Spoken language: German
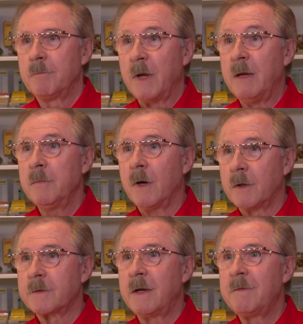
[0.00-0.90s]
Beim
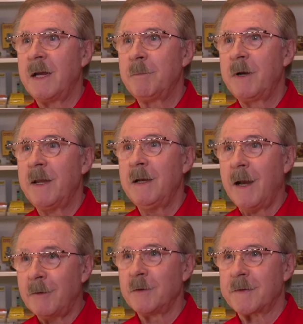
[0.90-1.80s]
André Weibel in
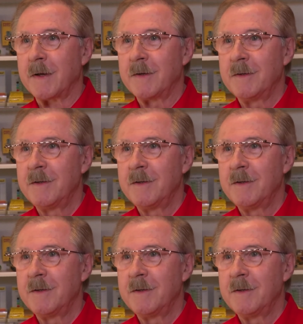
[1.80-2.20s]
Lausen.